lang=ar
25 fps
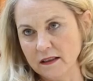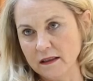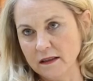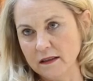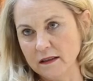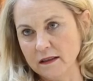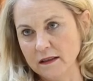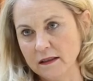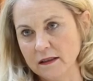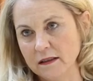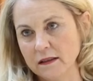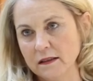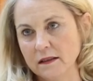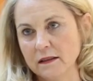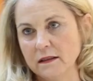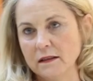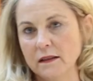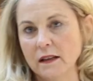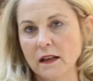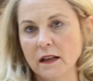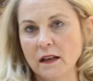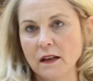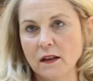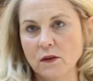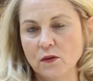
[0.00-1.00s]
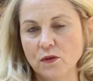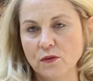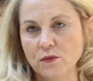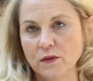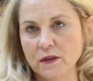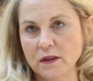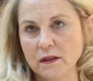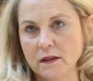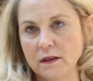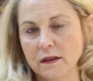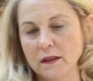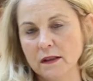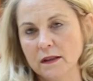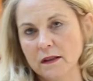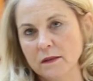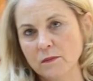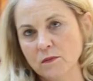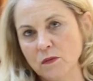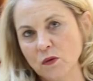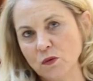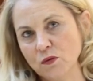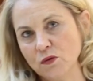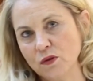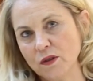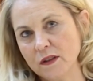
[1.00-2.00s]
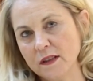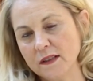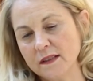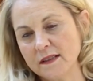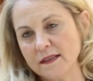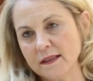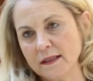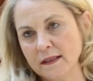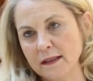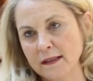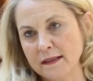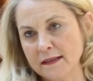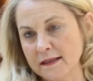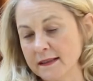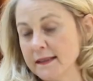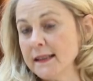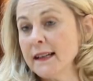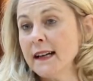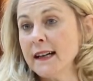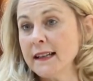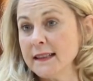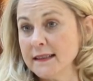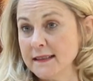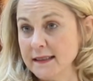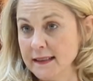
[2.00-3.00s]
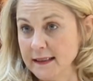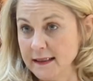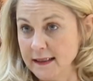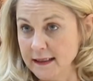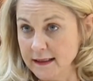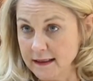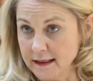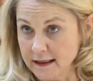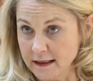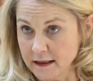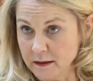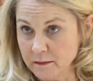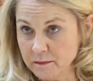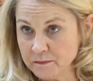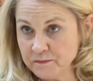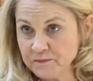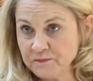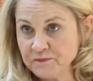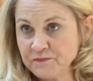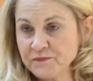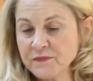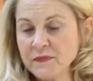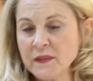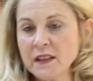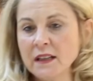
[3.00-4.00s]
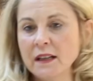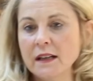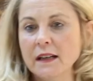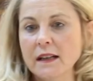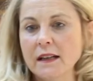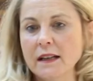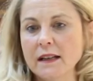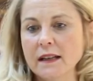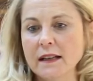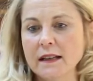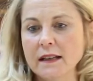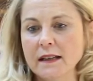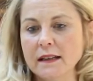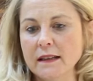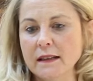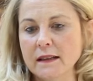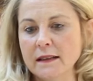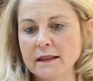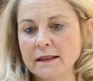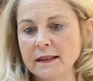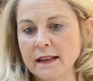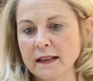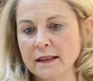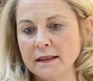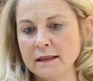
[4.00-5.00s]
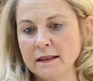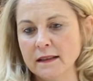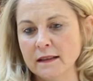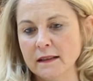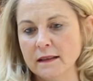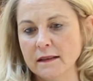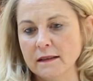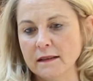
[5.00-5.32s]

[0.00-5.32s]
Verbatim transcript: هي هو آه، موضوع السياحة الدينية آه، نحن